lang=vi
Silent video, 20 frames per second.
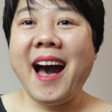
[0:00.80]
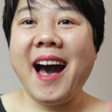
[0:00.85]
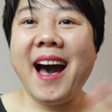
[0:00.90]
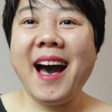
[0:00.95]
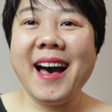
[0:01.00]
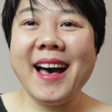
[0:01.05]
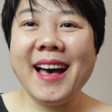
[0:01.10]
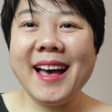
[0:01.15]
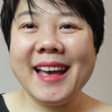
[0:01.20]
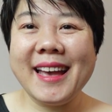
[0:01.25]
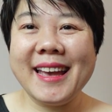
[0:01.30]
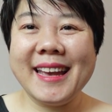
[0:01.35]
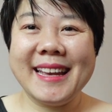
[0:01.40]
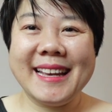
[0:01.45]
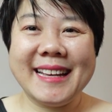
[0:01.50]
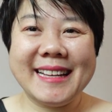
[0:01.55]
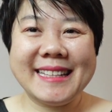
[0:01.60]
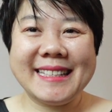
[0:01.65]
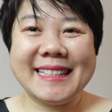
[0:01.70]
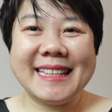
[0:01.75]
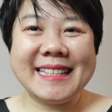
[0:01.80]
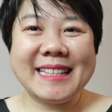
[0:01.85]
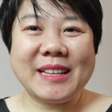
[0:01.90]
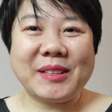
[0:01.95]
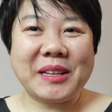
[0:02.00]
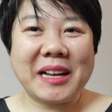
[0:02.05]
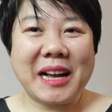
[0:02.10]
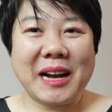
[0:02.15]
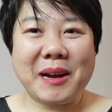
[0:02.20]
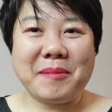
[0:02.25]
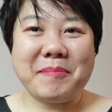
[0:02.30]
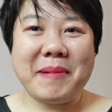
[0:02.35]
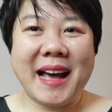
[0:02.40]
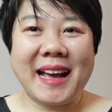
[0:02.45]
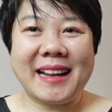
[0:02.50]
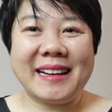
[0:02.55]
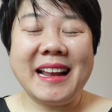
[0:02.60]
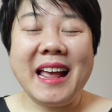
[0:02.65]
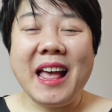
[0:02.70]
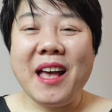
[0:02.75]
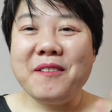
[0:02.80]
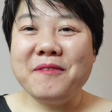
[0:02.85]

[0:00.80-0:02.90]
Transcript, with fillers: Hi, xin chào tất cả các bạn